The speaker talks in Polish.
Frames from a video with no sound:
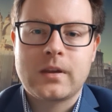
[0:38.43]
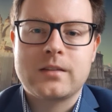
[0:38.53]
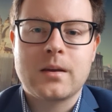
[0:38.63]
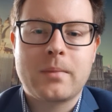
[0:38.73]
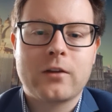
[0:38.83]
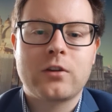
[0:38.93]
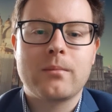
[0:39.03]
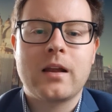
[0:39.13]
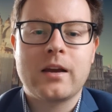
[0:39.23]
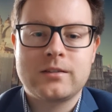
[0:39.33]

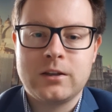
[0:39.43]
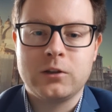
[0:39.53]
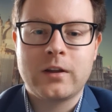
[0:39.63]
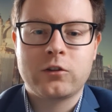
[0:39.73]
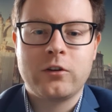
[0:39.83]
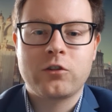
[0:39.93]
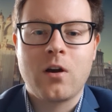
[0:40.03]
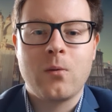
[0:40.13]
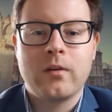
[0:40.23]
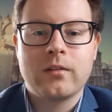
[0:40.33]
Zapraszam na lekcję do naszej
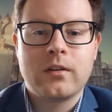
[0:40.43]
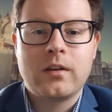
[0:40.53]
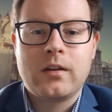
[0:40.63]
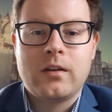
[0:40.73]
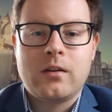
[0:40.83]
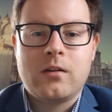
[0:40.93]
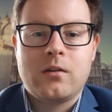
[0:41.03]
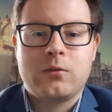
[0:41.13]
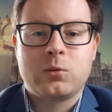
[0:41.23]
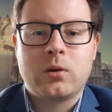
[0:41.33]
szkoły,
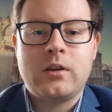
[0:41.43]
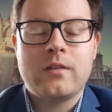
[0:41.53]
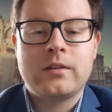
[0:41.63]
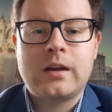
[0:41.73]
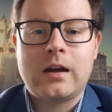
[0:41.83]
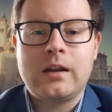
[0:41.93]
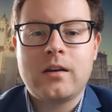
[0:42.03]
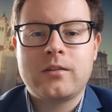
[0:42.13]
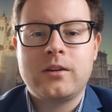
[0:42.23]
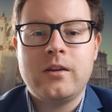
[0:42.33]
w której język
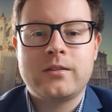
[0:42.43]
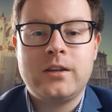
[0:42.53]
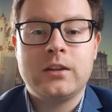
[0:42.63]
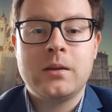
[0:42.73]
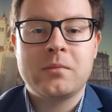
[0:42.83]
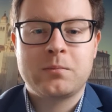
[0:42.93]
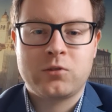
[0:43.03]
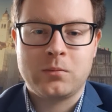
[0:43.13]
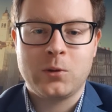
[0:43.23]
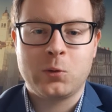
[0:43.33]
angielski jest jednym z
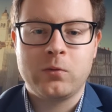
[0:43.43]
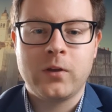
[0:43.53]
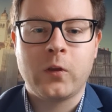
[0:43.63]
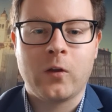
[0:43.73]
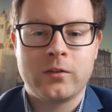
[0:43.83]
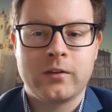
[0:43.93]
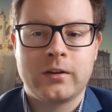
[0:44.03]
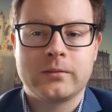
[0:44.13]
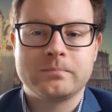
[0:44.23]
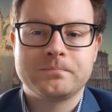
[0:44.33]
przedmiotów
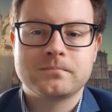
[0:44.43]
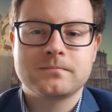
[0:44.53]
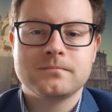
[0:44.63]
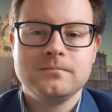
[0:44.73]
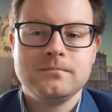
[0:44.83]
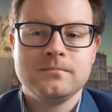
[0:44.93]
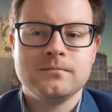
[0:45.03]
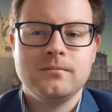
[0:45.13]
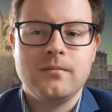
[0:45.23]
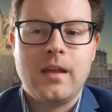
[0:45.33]
wiodących.
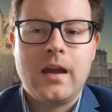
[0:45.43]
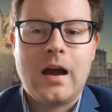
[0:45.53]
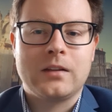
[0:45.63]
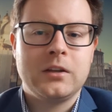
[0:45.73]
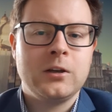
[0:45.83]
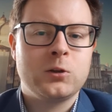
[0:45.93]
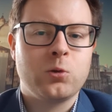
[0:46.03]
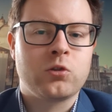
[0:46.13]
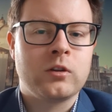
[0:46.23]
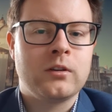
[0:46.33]
A tych,
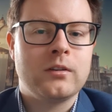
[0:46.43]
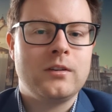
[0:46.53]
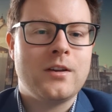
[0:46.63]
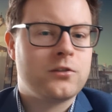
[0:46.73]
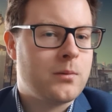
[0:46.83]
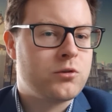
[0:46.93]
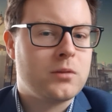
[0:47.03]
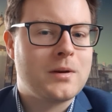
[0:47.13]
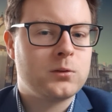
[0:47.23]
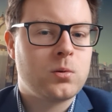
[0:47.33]
którzy jeszcze przed
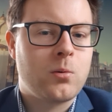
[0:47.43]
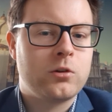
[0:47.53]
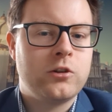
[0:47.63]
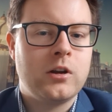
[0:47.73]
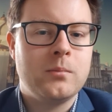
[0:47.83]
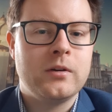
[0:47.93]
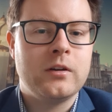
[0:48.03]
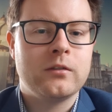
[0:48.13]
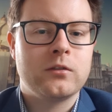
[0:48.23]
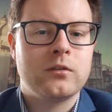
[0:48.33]
maturą
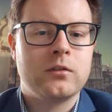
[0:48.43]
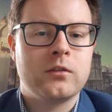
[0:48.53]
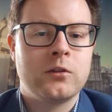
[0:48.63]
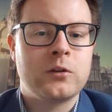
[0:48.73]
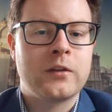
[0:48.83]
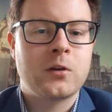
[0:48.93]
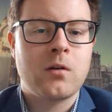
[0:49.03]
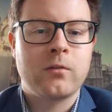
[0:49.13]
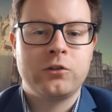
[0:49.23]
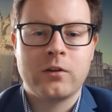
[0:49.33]
chcieliby
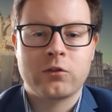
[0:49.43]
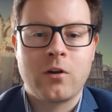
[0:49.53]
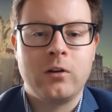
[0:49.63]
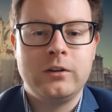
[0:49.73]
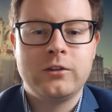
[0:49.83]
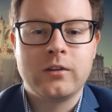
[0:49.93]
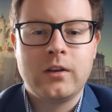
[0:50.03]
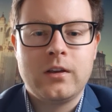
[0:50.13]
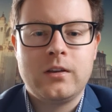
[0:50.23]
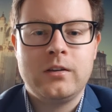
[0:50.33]
dodatkowo się szkolić
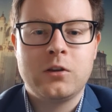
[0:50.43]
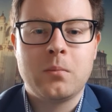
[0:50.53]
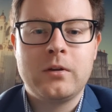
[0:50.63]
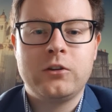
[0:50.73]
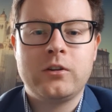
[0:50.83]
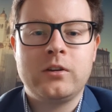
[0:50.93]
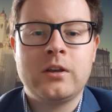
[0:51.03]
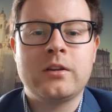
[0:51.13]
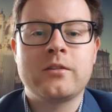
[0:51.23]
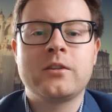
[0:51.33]
i zdobyć
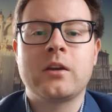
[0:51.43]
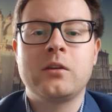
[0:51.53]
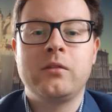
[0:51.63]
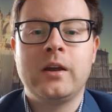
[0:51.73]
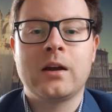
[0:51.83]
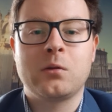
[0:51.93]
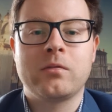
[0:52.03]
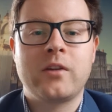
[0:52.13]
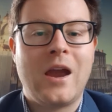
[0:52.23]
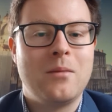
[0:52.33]
jeden z
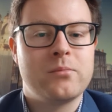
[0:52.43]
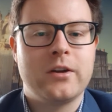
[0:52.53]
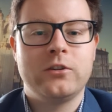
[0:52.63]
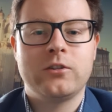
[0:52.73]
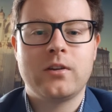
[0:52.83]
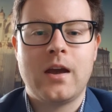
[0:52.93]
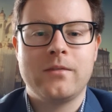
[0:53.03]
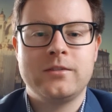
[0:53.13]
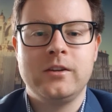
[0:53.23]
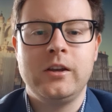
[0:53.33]
certyfikatów Cambridge,
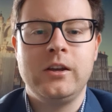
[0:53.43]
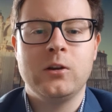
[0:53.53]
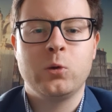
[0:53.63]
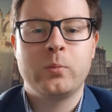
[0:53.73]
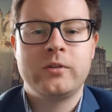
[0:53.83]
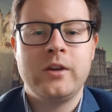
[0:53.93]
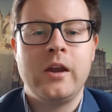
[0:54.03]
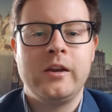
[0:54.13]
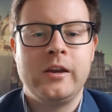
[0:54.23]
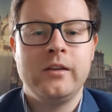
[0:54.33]
FCE lub
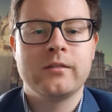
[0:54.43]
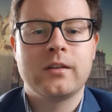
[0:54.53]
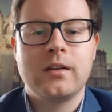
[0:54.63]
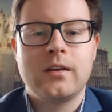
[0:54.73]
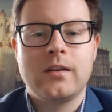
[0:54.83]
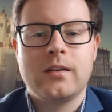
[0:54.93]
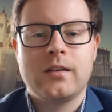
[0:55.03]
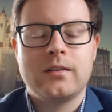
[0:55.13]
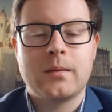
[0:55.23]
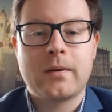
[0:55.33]
CAE,
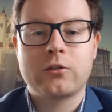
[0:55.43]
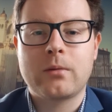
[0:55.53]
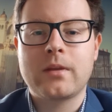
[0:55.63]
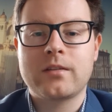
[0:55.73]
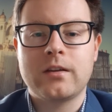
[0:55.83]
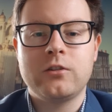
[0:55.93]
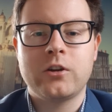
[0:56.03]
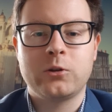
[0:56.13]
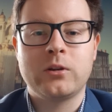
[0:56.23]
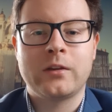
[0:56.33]
zapraszam na
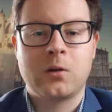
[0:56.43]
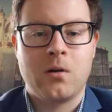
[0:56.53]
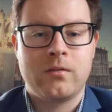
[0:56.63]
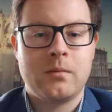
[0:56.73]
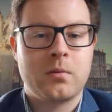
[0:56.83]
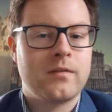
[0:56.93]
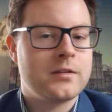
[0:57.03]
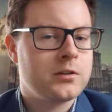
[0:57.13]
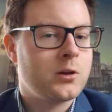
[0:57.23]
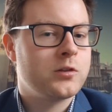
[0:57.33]
zajęcia dodatkowe
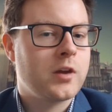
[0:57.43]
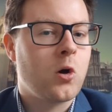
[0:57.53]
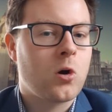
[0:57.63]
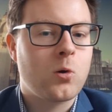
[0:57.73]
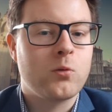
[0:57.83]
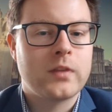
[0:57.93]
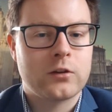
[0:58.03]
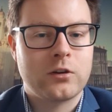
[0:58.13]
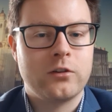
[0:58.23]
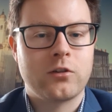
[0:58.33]
prowadzone od tego roku w
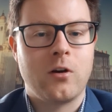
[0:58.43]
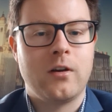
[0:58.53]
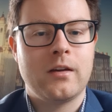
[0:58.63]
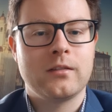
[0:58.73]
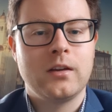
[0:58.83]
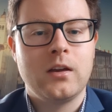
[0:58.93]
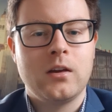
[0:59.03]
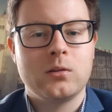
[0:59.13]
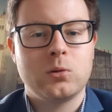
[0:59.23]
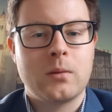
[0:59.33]
naszej szkole
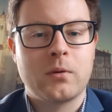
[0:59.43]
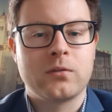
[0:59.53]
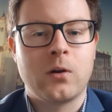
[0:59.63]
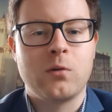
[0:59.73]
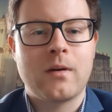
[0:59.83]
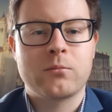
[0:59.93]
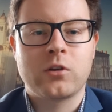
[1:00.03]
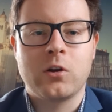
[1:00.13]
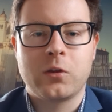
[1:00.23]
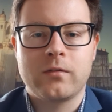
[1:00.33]
które pozwolą Wam
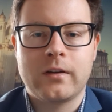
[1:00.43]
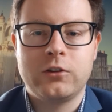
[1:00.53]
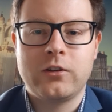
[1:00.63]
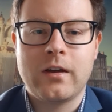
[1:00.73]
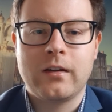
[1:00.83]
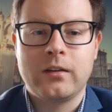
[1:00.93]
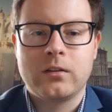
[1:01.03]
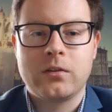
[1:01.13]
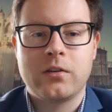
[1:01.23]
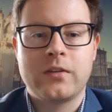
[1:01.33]
przygotować się
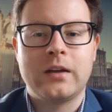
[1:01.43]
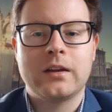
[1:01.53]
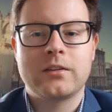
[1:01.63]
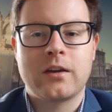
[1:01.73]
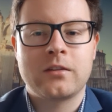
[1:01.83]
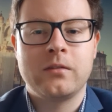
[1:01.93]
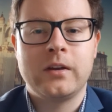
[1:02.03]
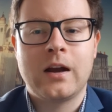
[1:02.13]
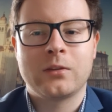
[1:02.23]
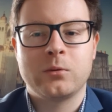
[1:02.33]
do zdania
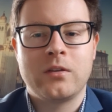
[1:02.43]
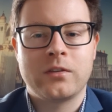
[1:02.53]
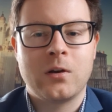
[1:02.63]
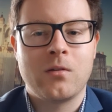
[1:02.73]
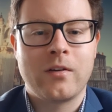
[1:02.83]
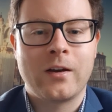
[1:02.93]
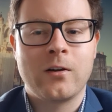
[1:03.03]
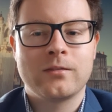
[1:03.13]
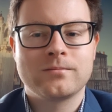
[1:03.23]
certyfikatu językowego.